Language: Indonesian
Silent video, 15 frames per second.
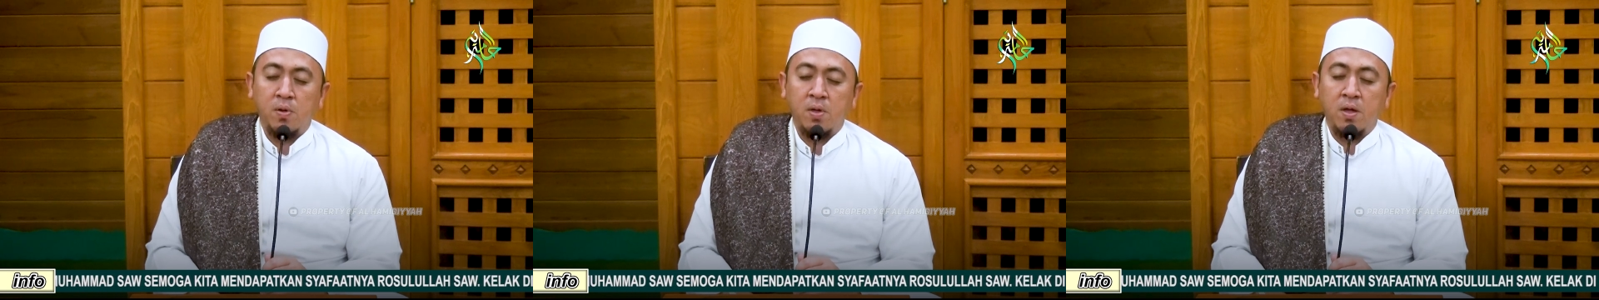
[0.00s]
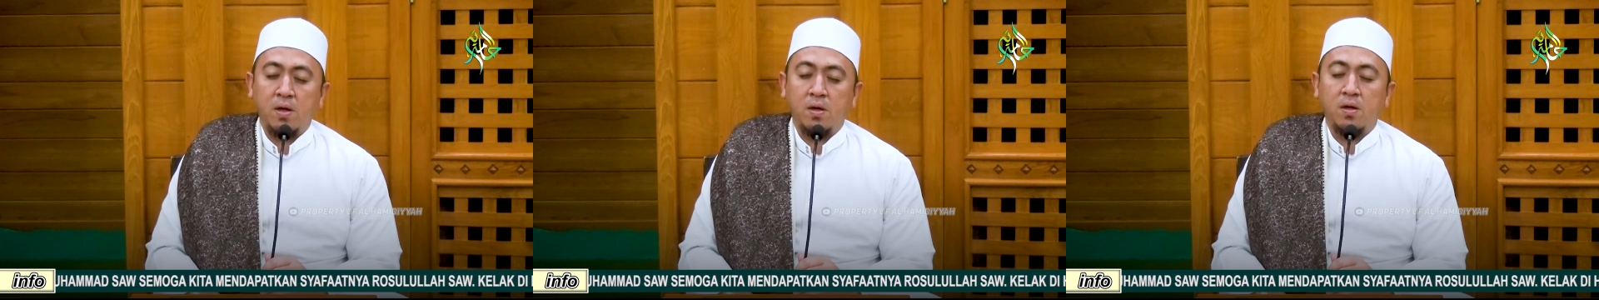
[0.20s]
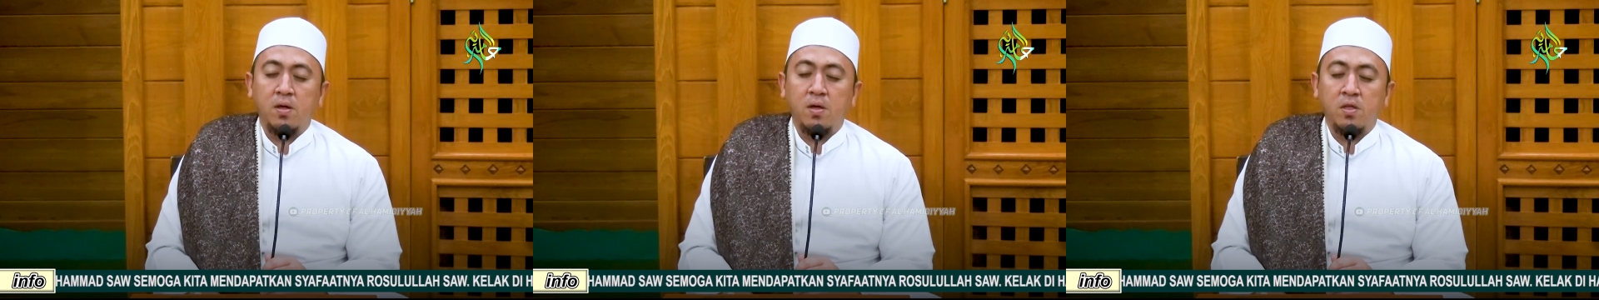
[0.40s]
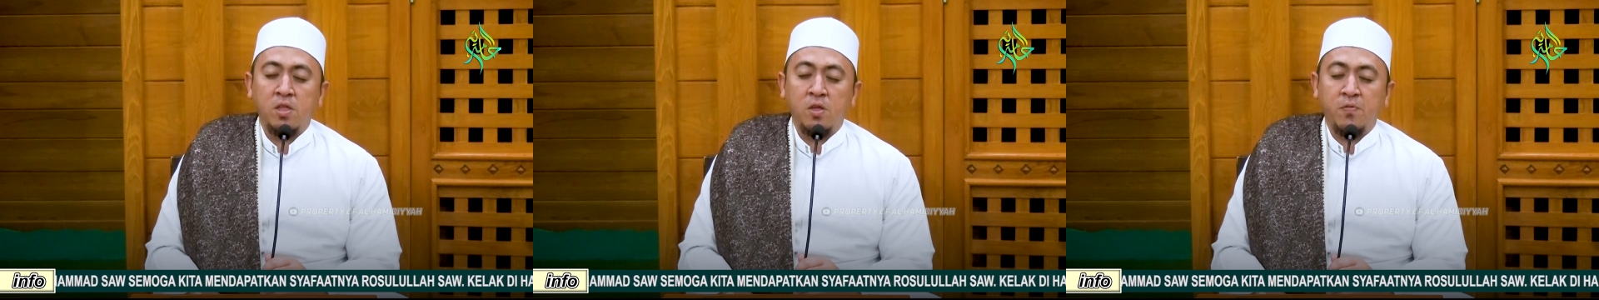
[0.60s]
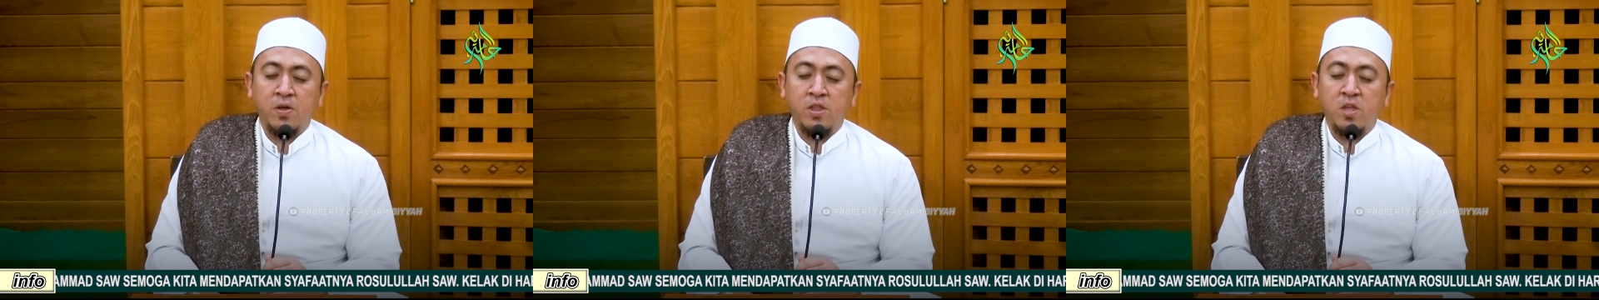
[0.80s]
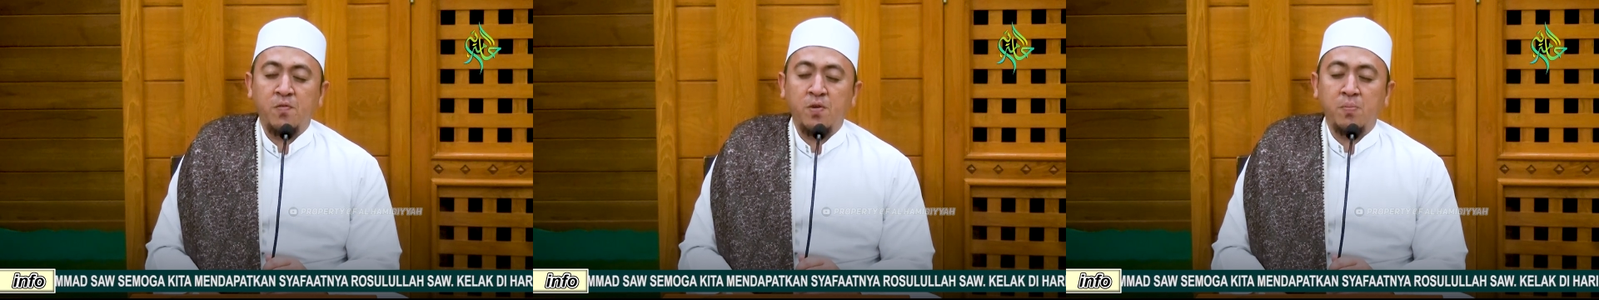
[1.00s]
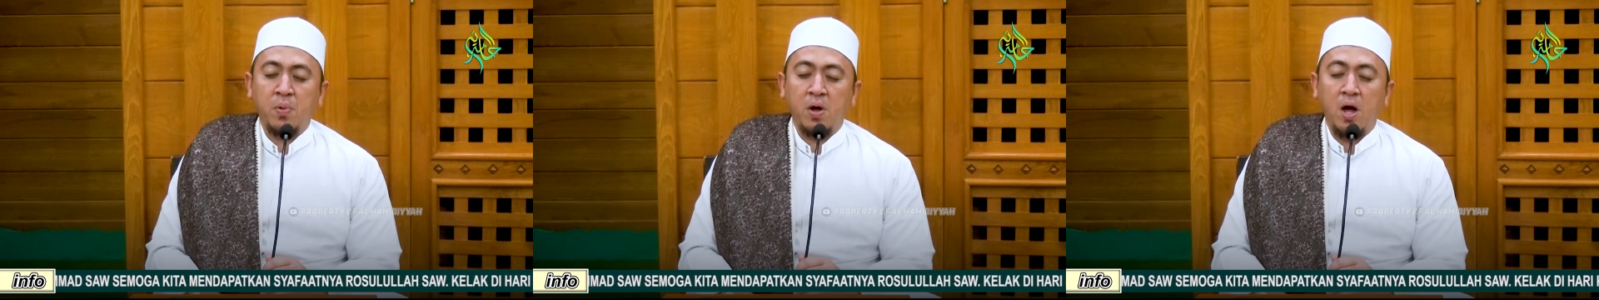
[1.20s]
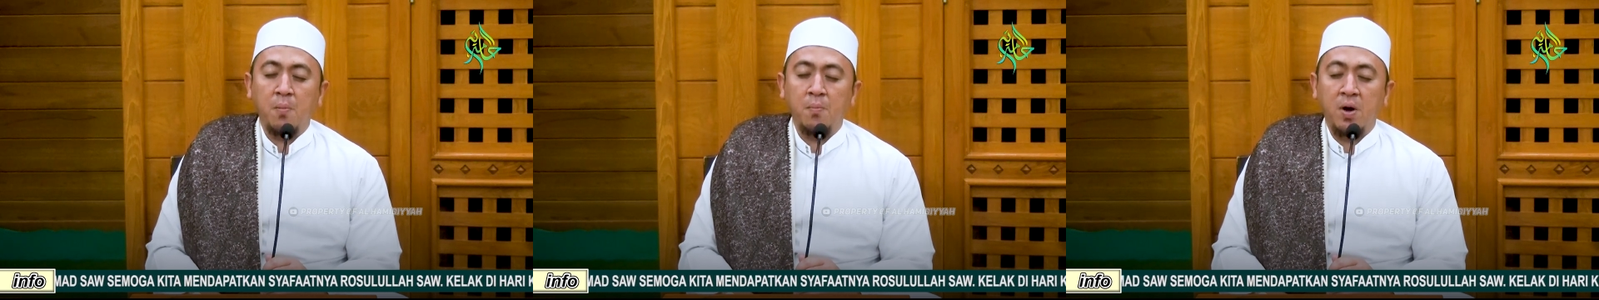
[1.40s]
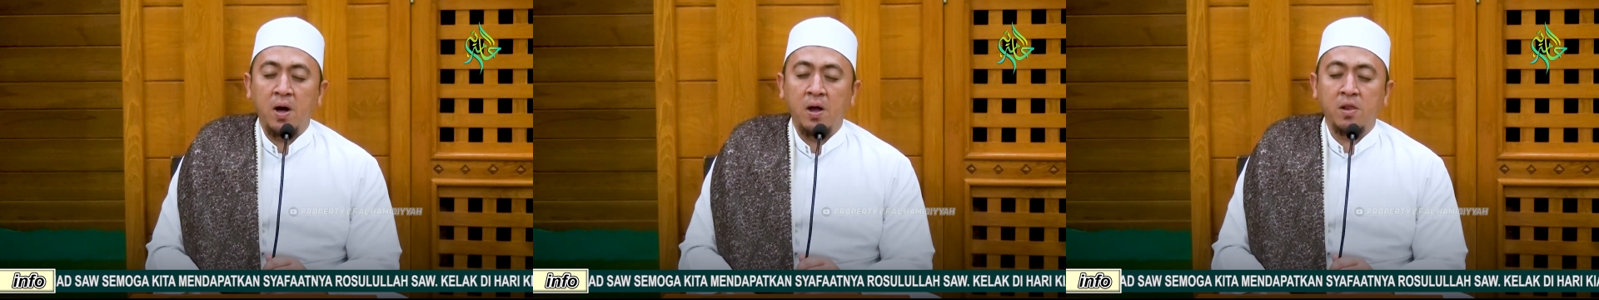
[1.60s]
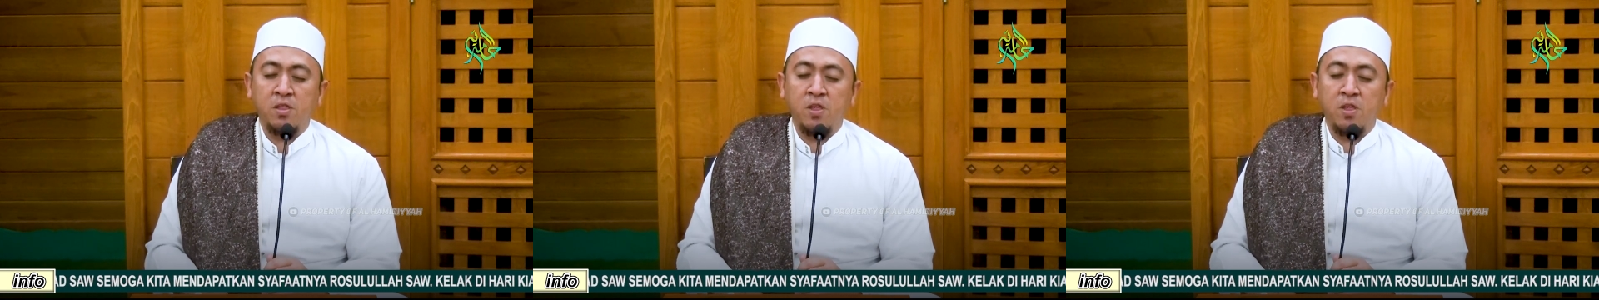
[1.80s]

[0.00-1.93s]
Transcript: Ya, sifat-sifat penghambaan,